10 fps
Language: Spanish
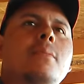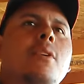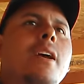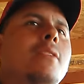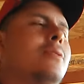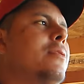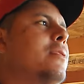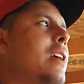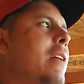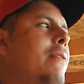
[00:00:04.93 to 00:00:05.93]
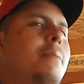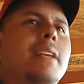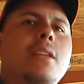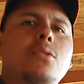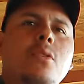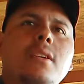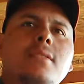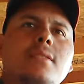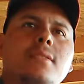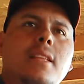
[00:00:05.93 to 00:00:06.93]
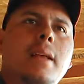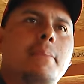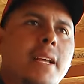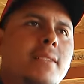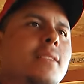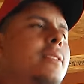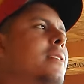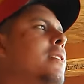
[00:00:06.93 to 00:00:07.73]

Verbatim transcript: de Morelos y a la familia Torres de la Presa.